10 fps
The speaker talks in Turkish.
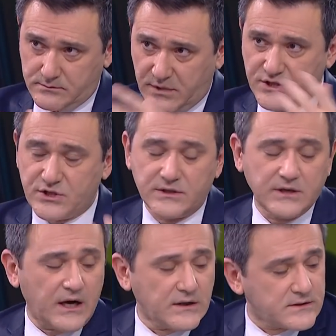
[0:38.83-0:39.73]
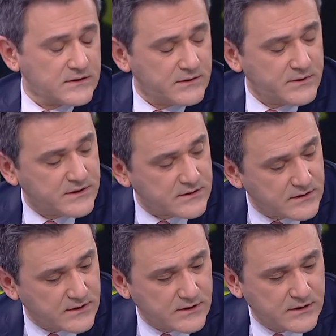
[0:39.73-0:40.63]
başlığı altında bir
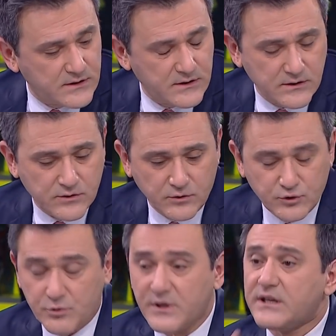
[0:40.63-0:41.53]
e, konuşma.